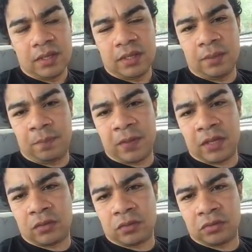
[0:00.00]
E
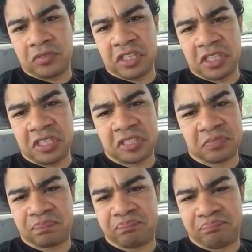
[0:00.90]
Pedro
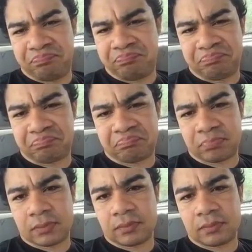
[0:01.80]
diz:
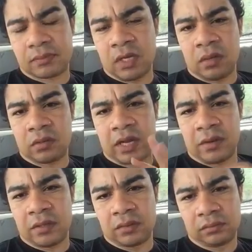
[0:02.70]
Não, não
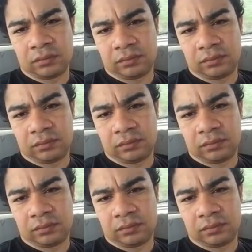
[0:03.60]
quero não.